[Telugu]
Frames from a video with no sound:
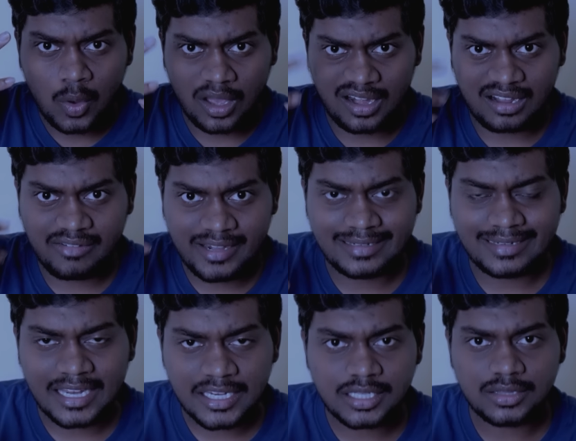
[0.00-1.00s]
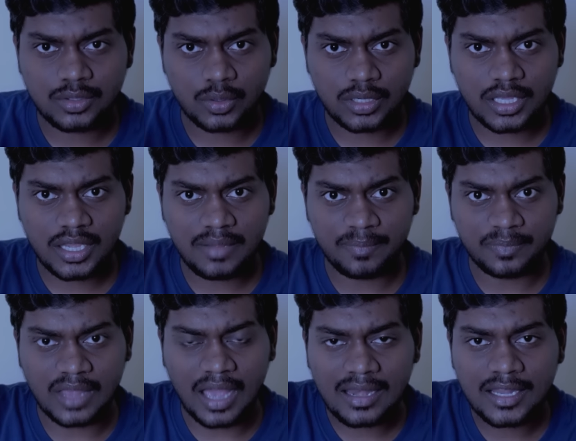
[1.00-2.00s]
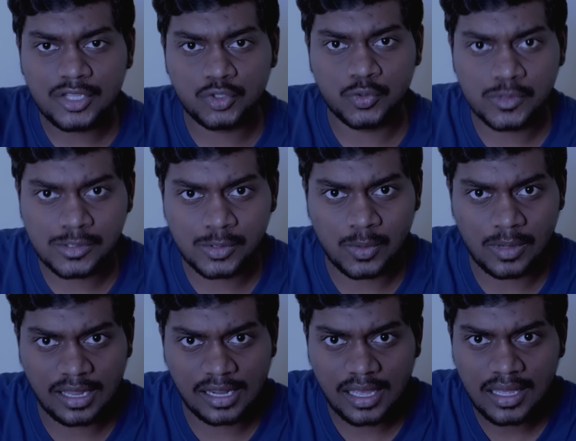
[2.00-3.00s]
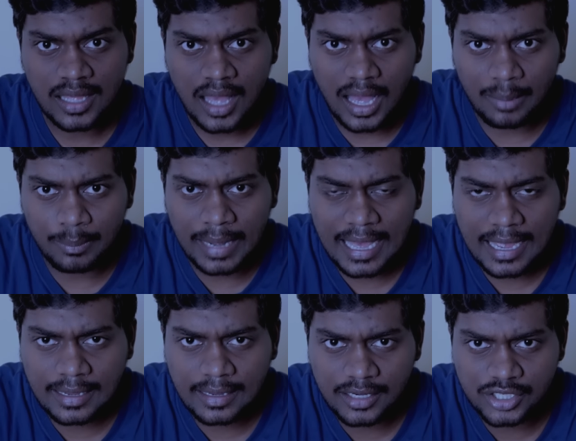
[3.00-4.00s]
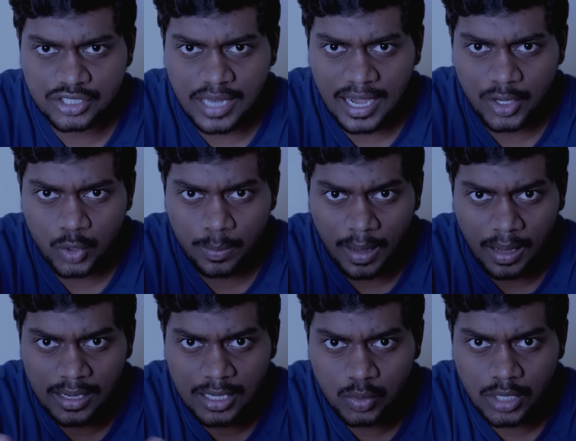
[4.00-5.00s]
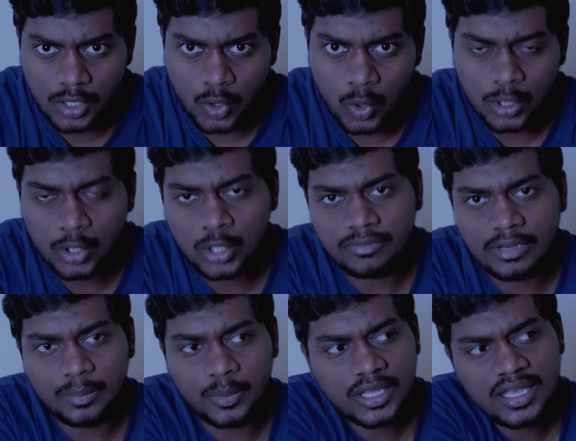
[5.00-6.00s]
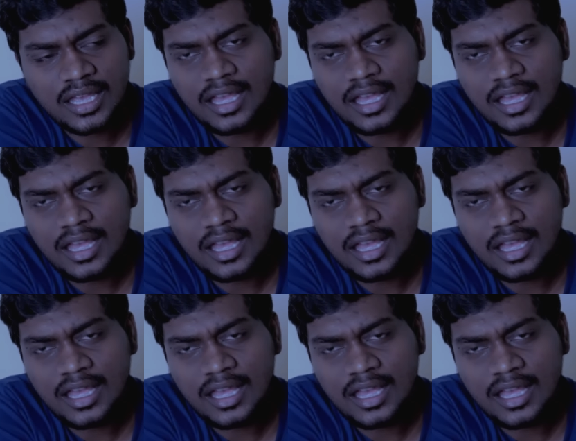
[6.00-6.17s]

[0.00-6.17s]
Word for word: ఒక రకమైన టెన్షన్ తోటి దాన్నే చూస్తూ ఉండగా ఆ బ్లాక్ కలర్ షాడో పక్కనే ఉన్న గోడలోకి వెళ్ళిపోయి